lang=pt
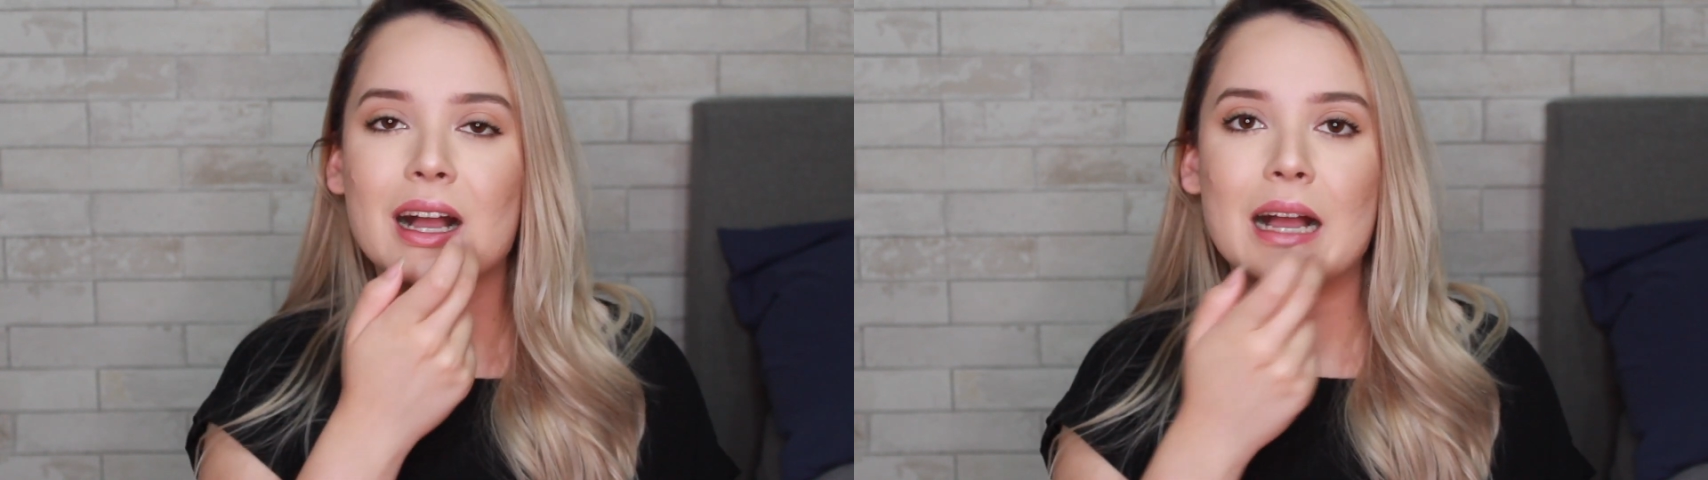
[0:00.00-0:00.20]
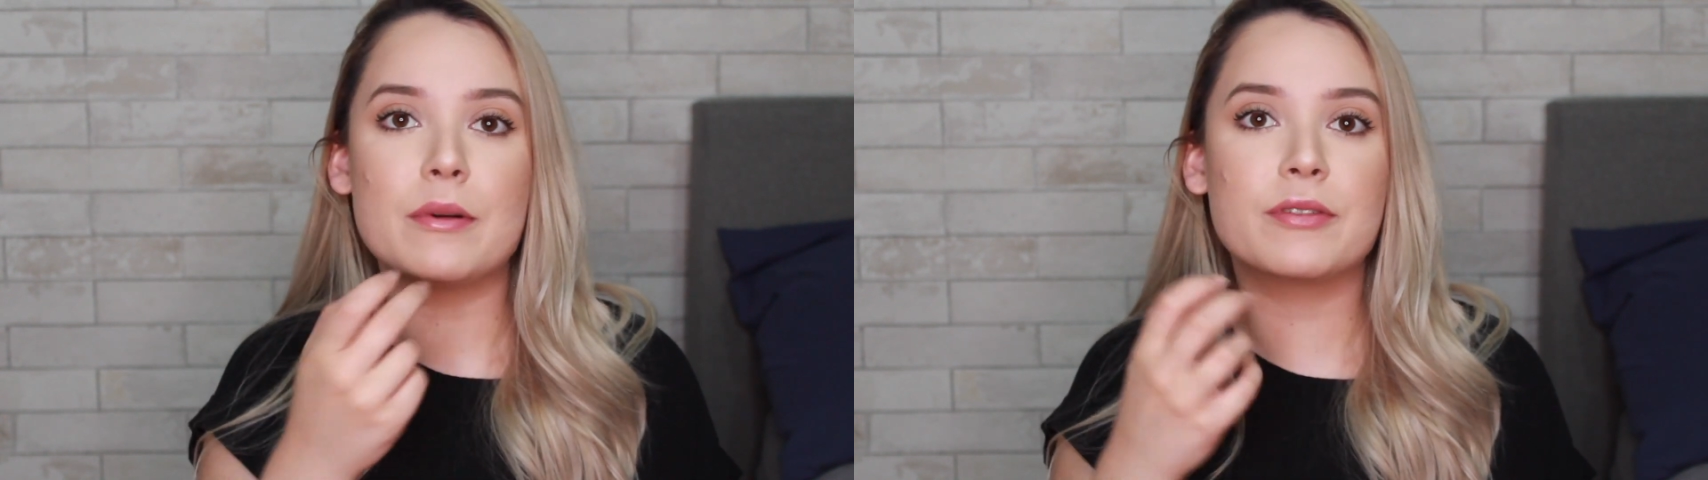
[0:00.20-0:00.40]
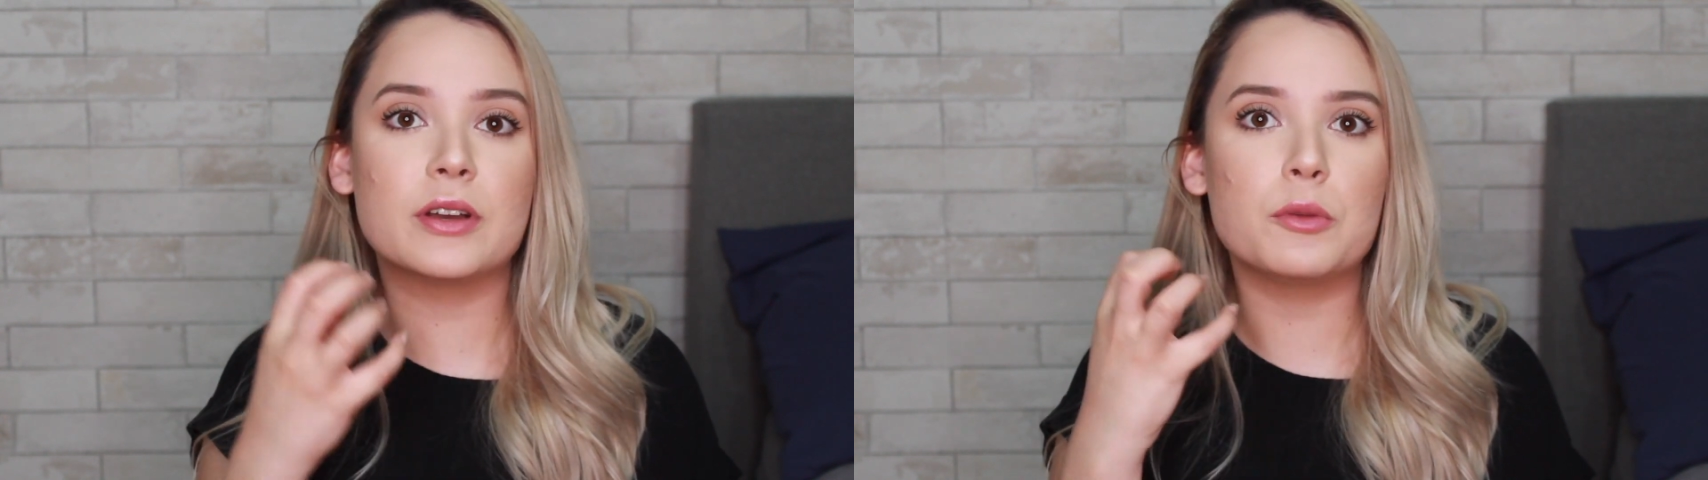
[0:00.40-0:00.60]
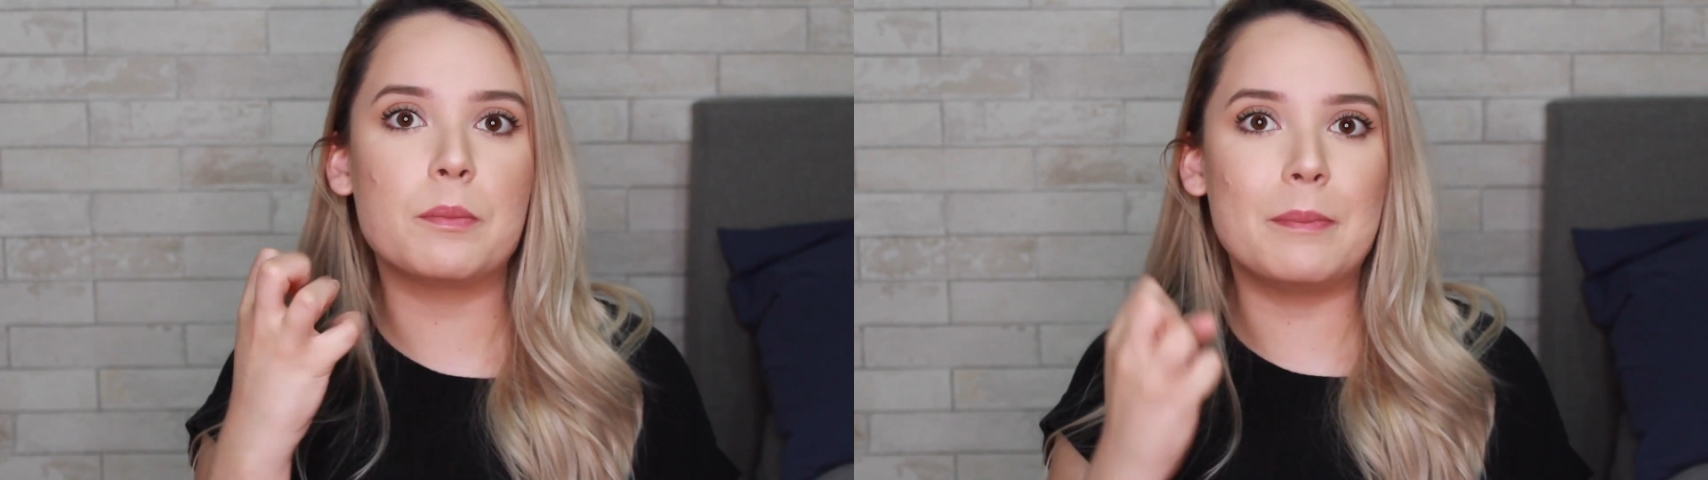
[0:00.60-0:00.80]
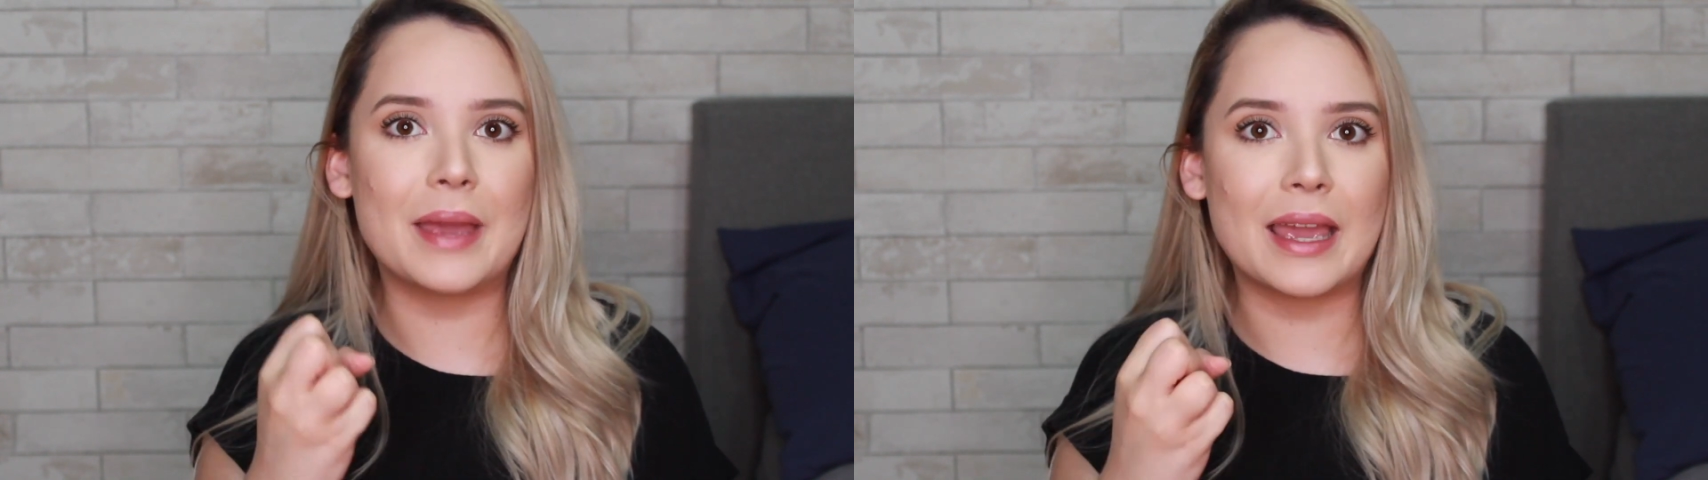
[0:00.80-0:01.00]
acaba ficando
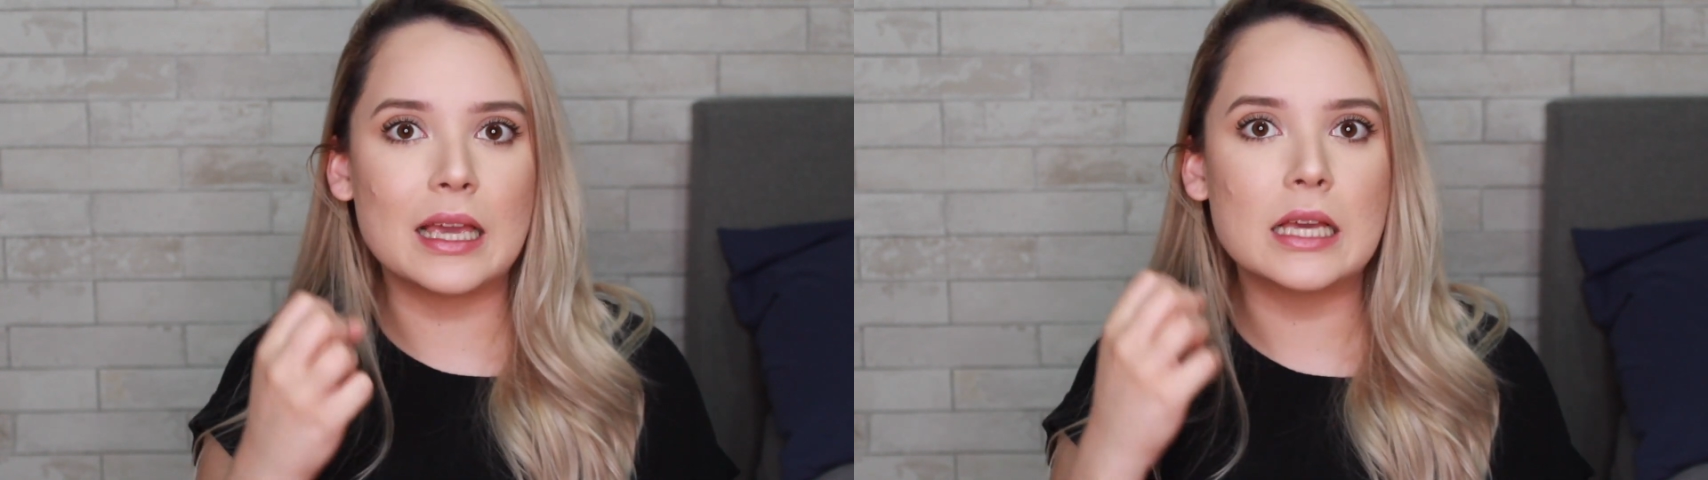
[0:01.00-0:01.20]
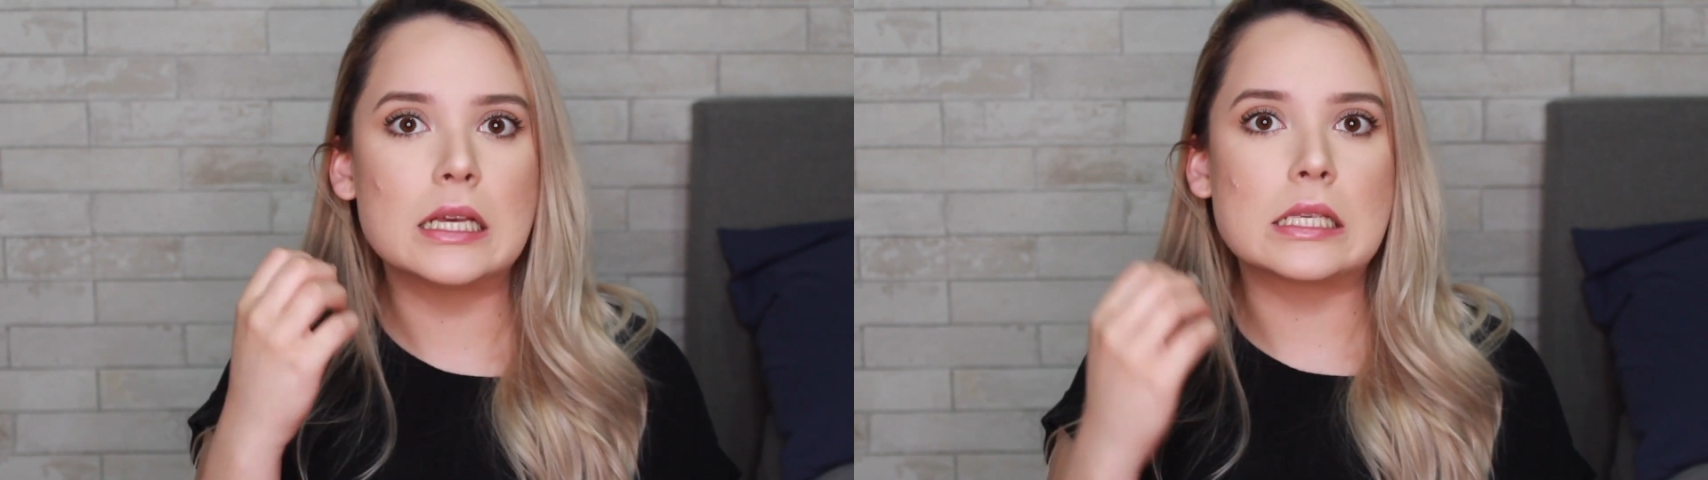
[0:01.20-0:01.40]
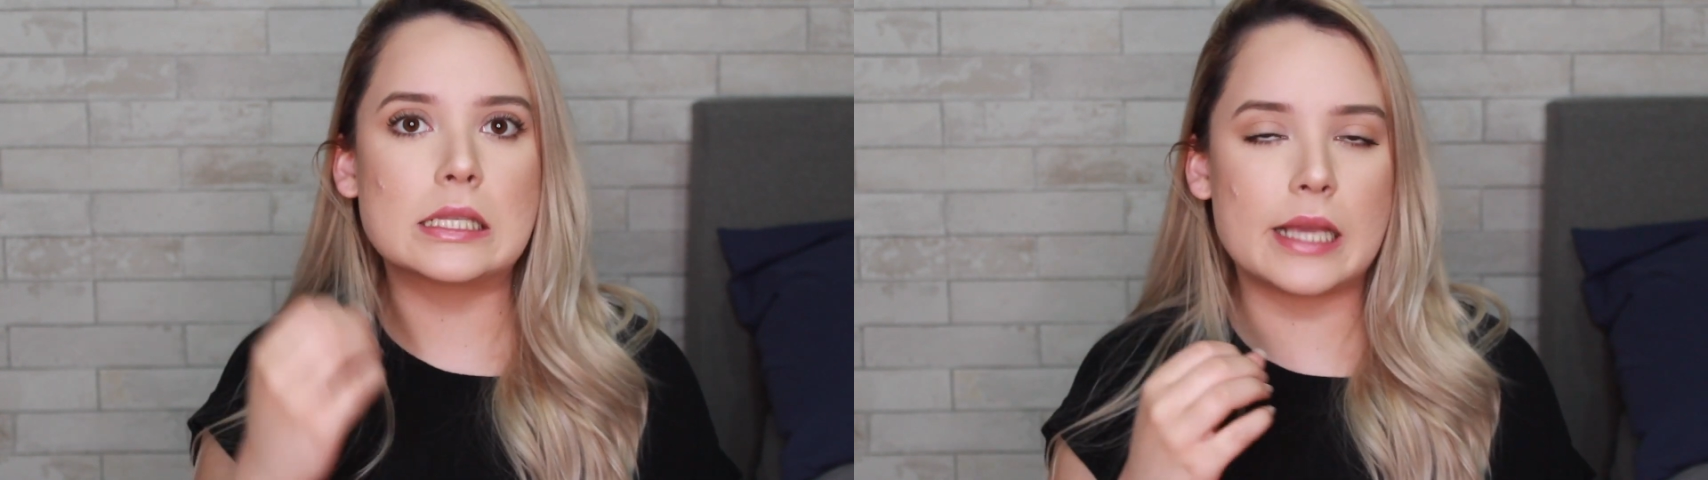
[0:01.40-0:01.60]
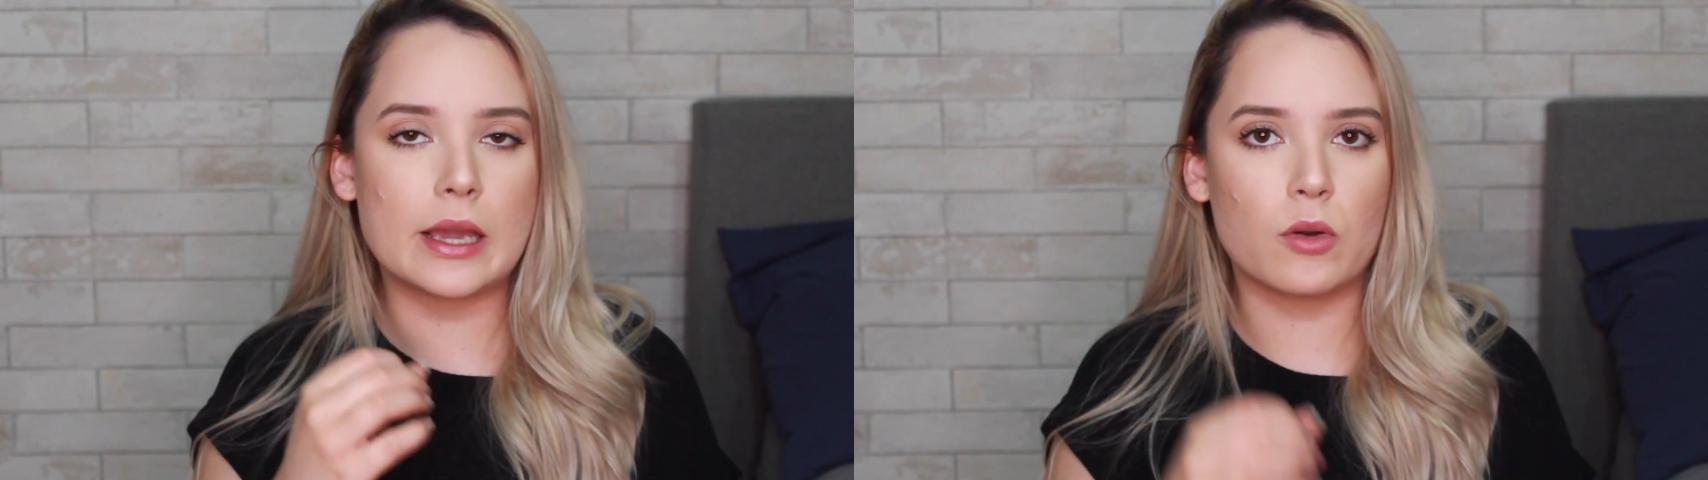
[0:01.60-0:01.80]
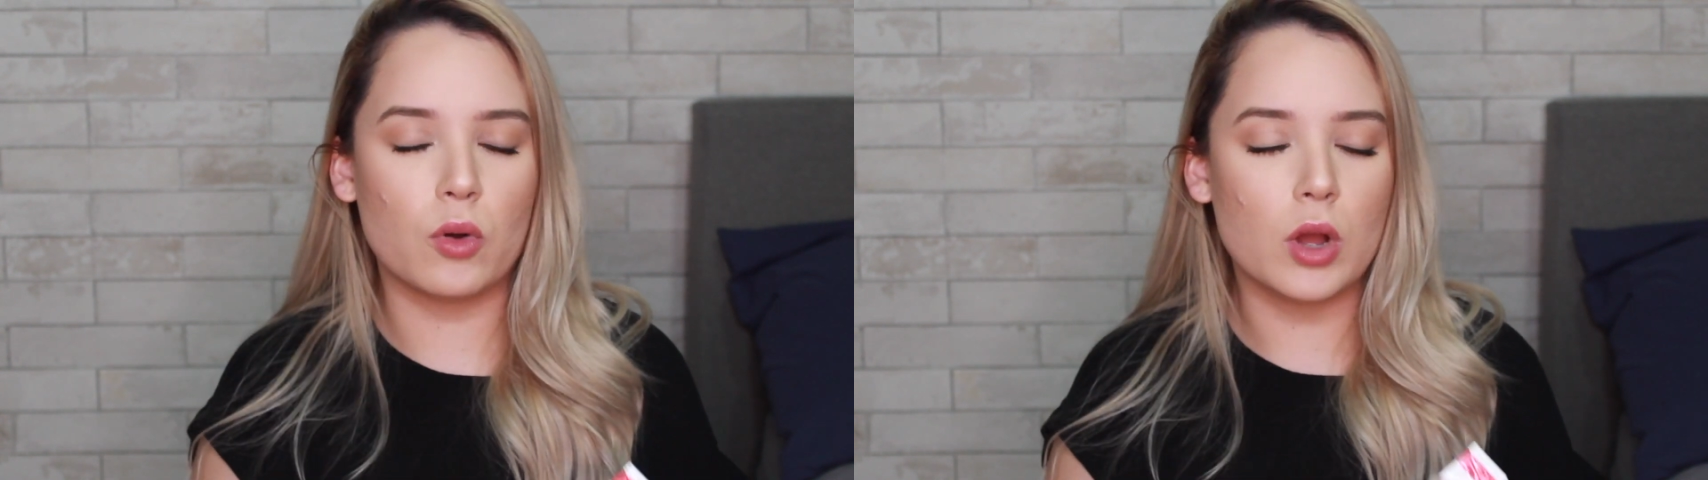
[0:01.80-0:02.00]
bem
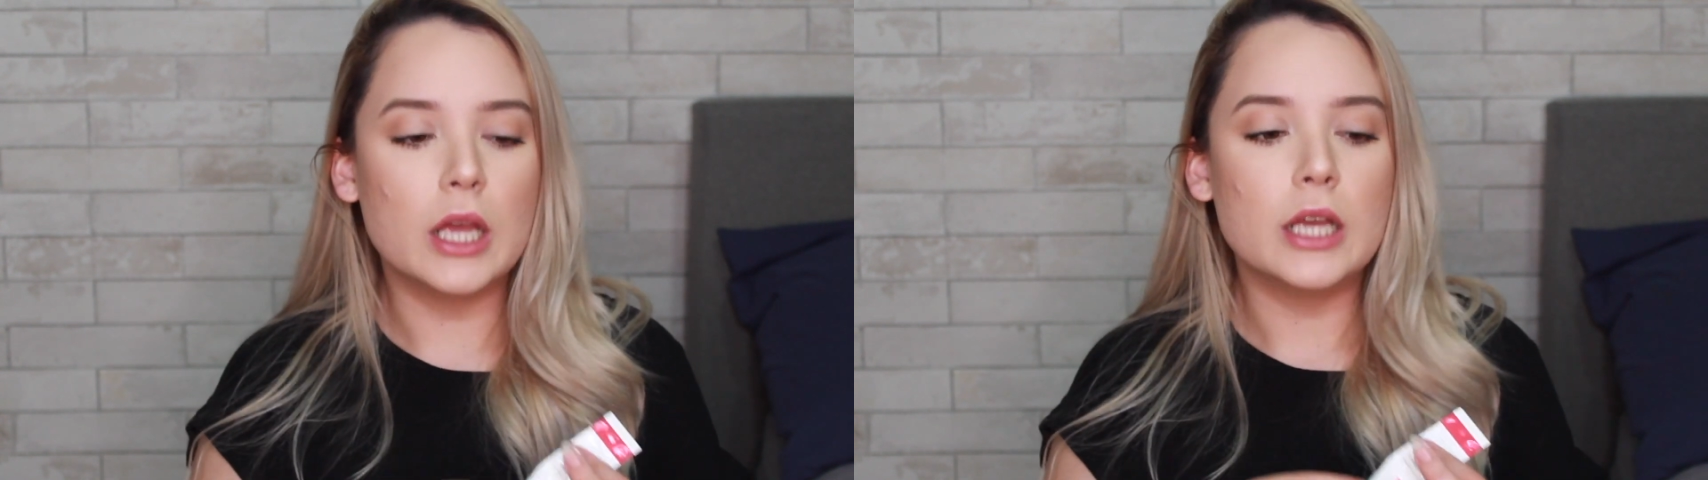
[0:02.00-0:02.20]
seco.